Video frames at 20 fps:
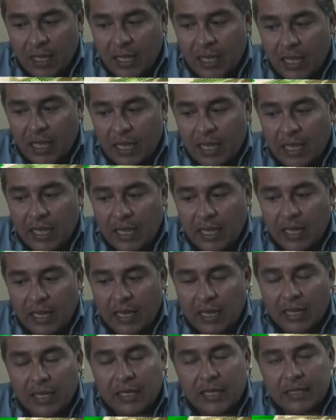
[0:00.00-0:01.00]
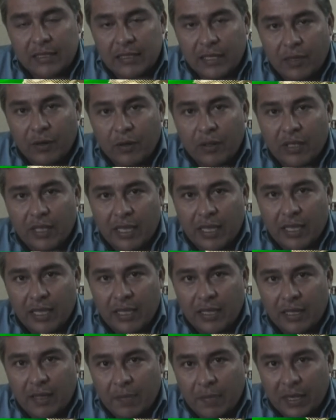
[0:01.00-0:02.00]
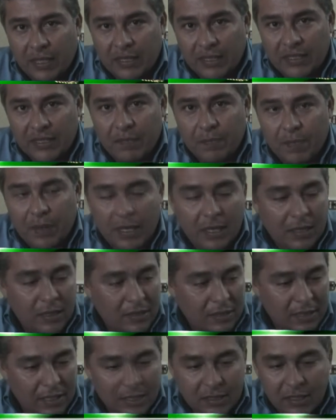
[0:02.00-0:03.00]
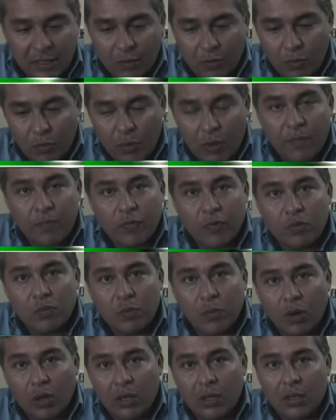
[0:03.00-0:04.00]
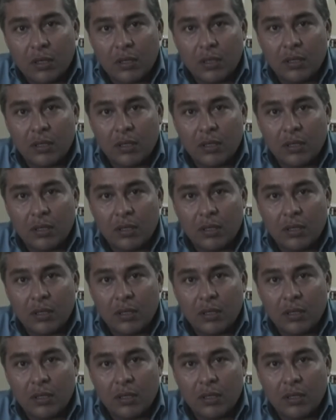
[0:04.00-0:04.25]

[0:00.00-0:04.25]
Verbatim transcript: eh, el deseo de, de participar, de hacer un buen fútbol,